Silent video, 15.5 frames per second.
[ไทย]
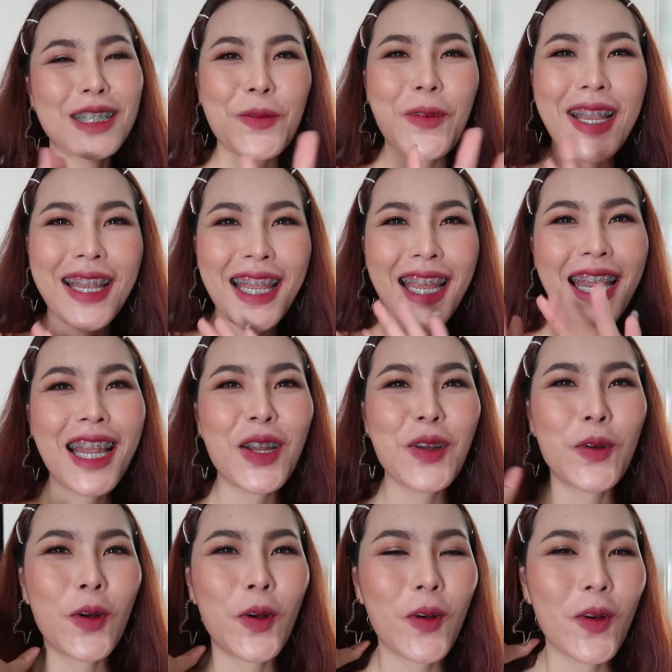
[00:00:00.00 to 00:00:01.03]
สวัสดีนะ
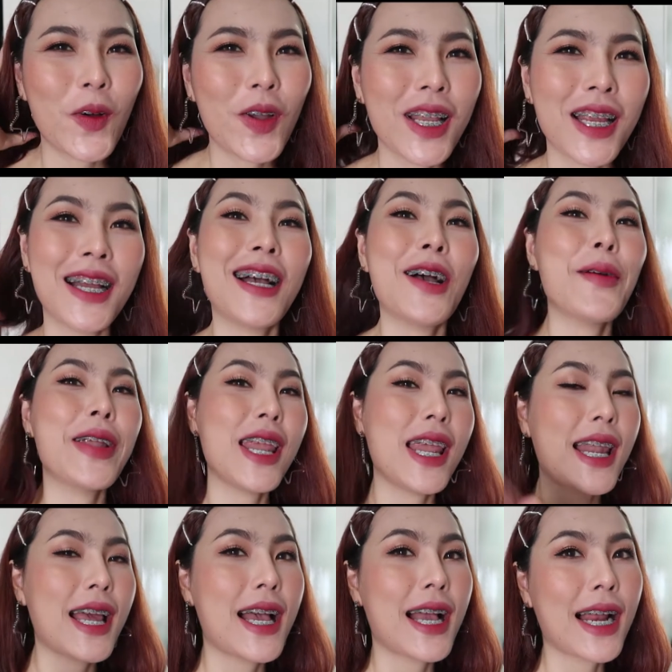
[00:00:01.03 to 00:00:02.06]
ทุกคนก็วัน
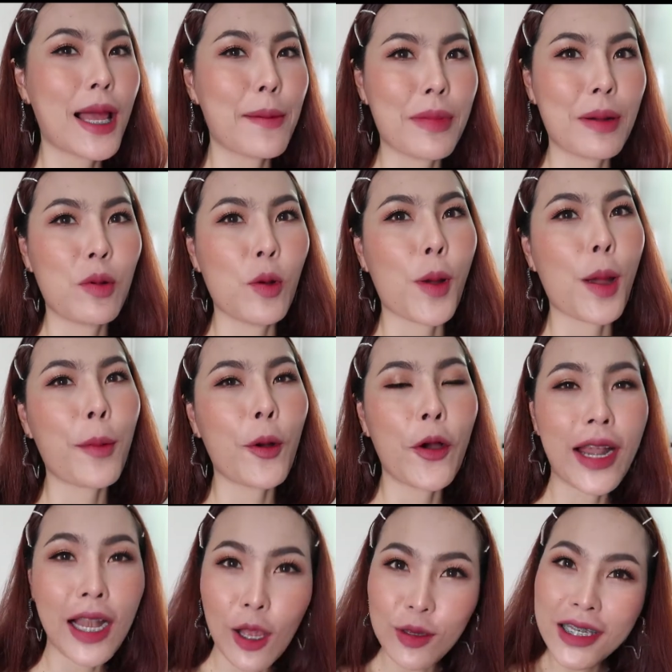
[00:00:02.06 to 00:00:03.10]
นี้นะคะกลับมาพบกับออ
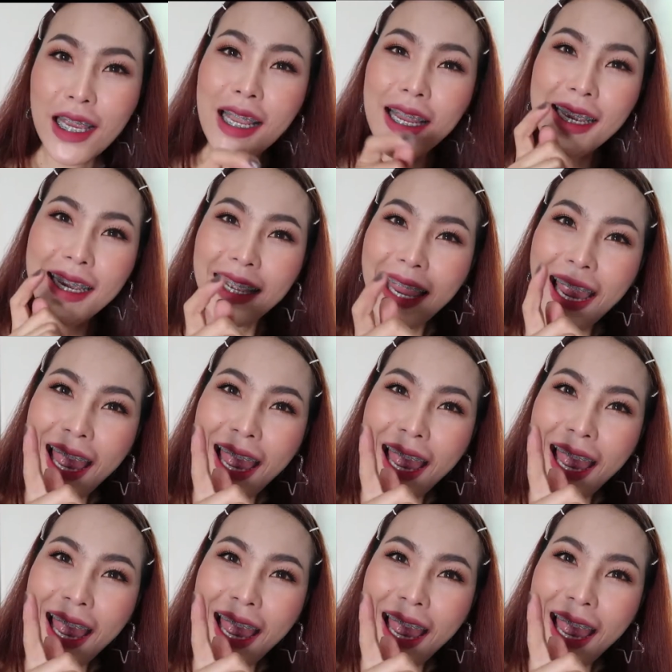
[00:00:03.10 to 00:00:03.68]
ยอีกแล้วเช่นเคย